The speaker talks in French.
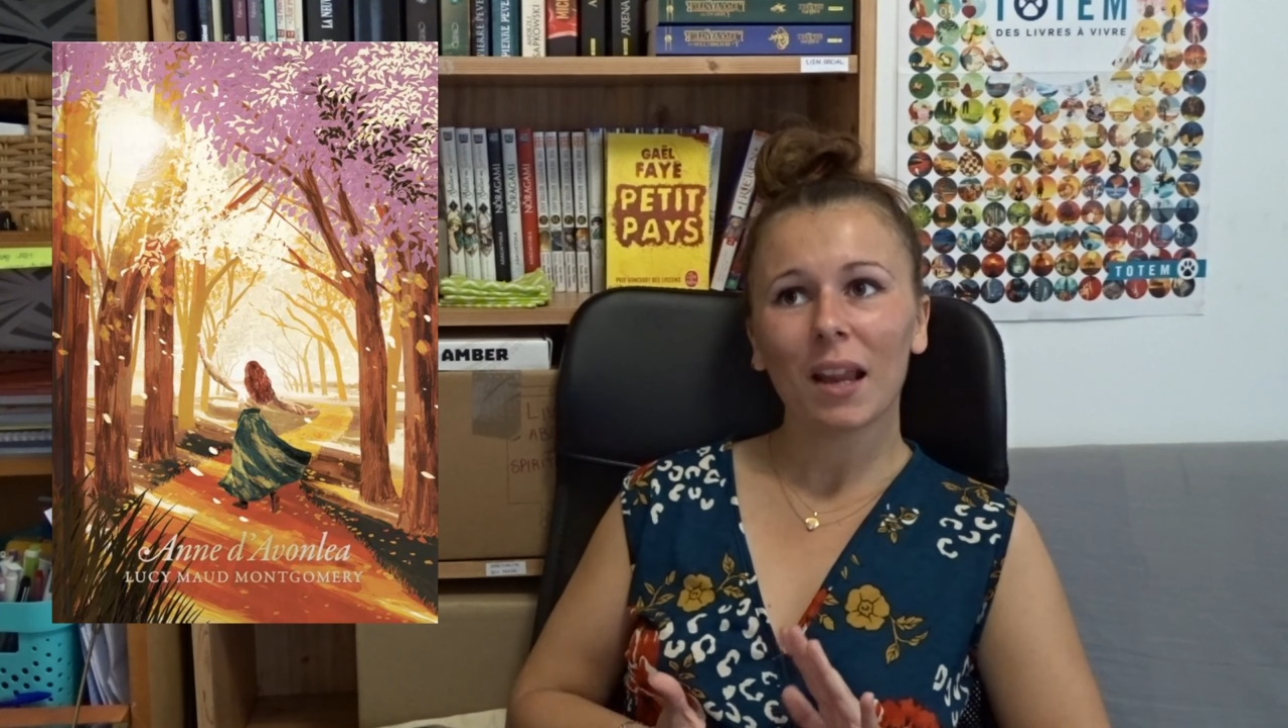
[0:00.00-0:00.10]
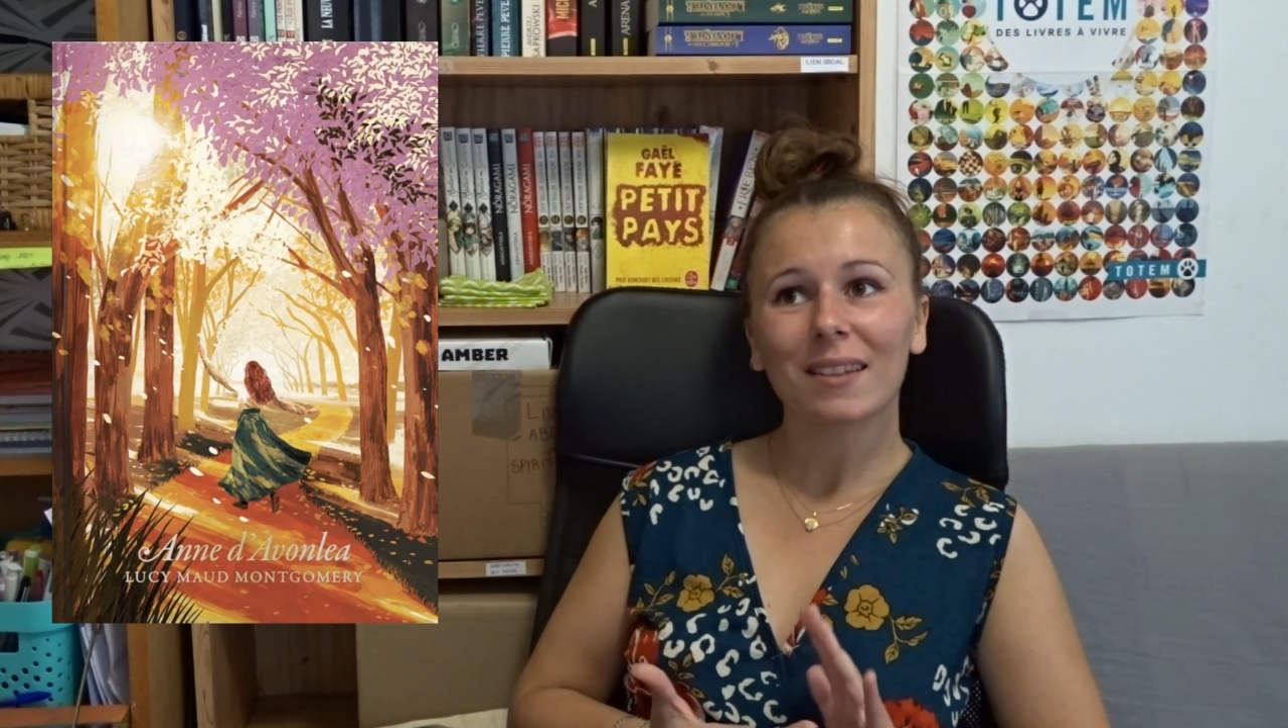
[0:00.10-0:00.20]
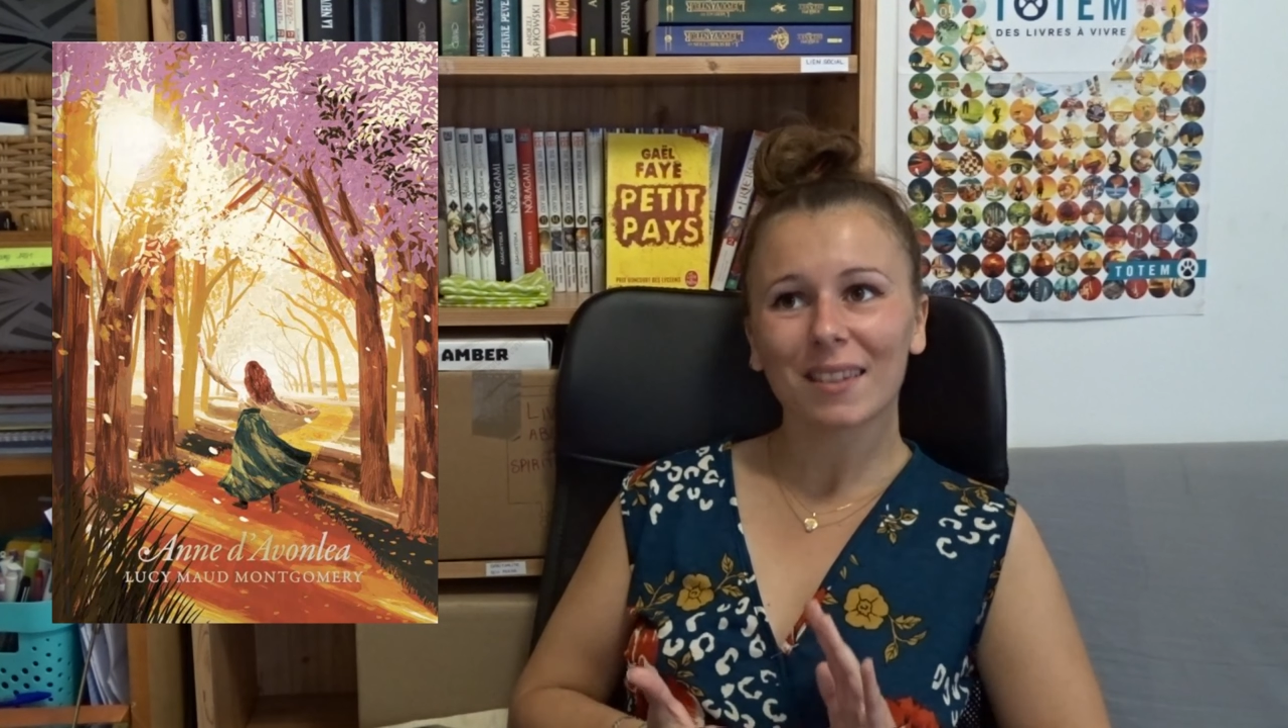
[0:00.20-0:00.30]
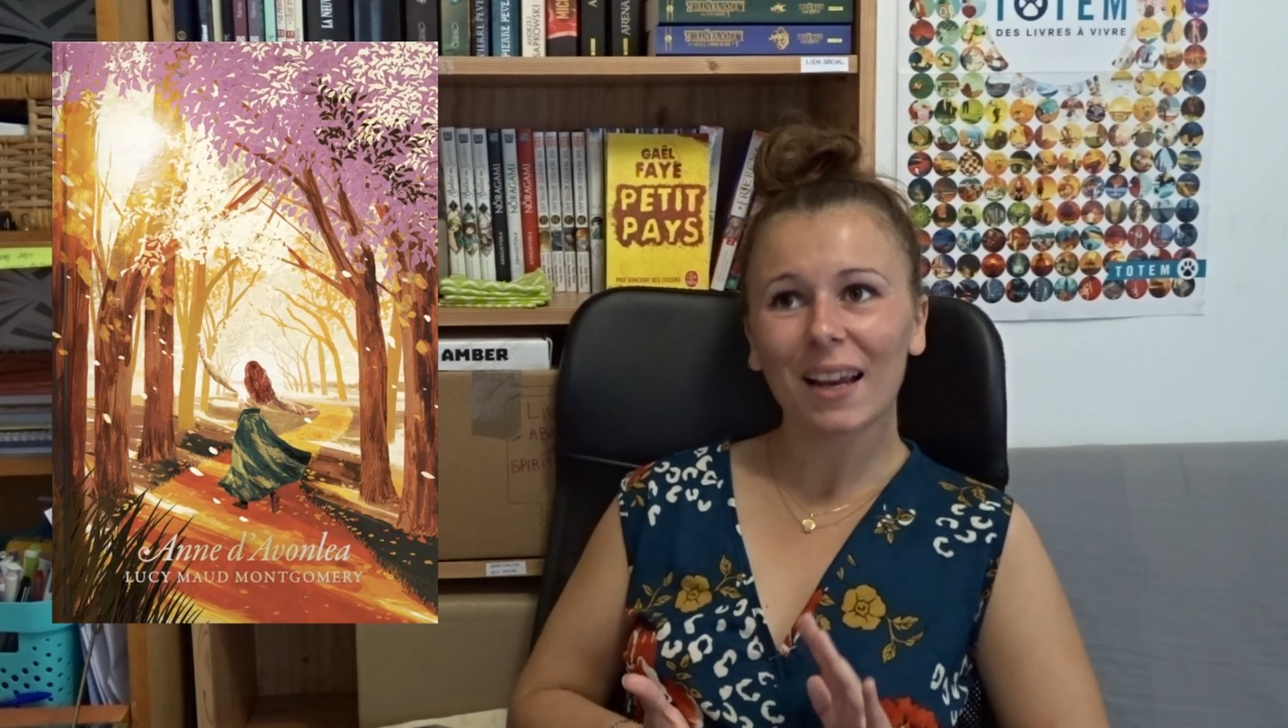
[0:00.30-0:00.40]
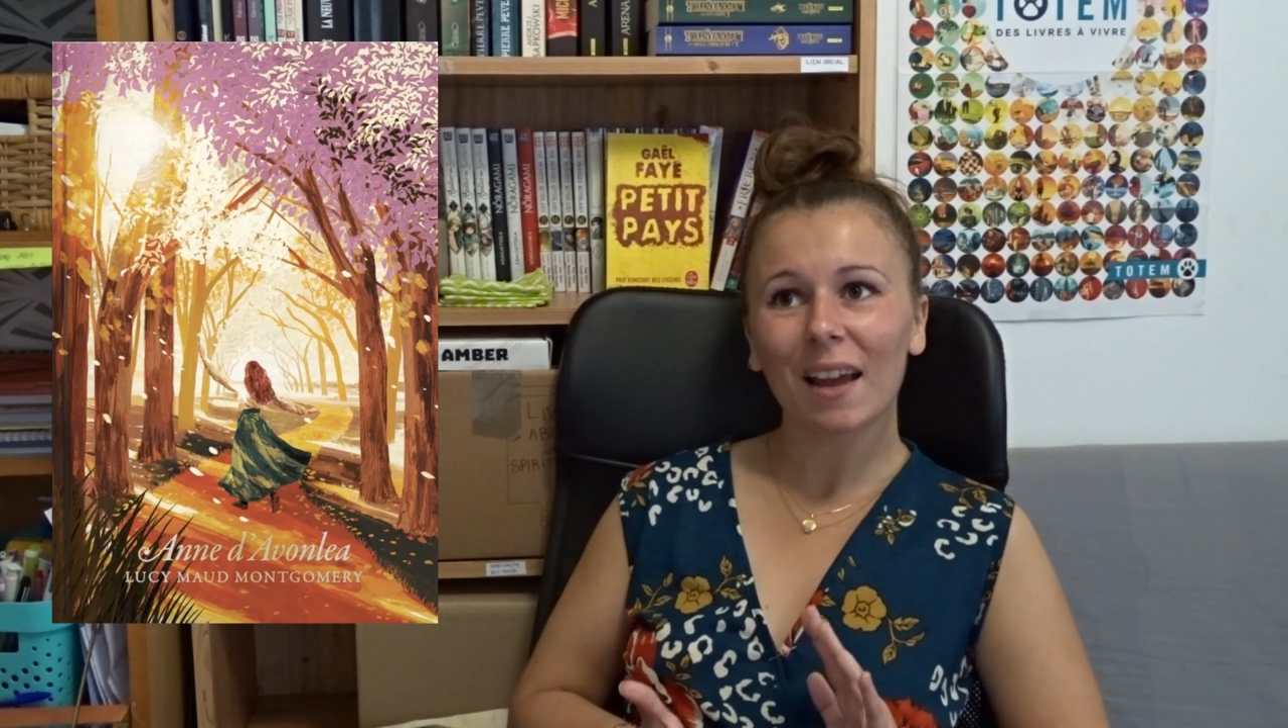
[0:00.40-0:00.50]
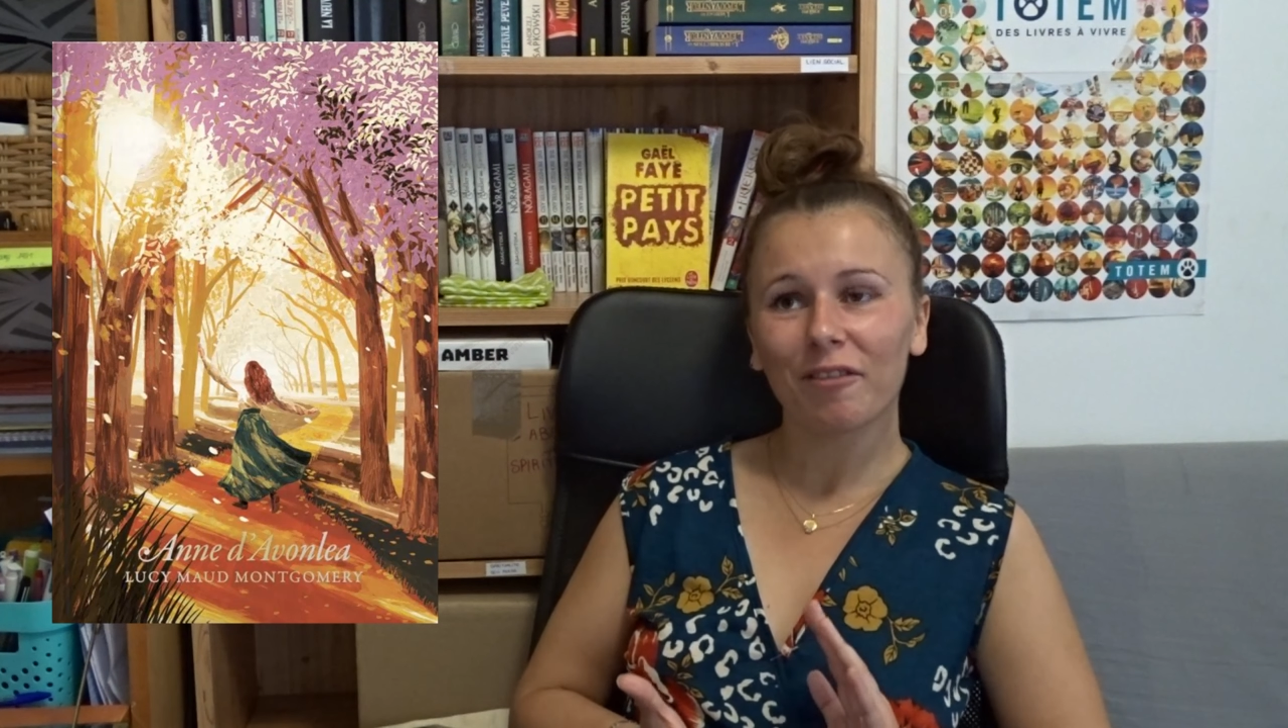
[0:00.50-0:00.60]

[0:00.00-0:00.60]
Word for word: saga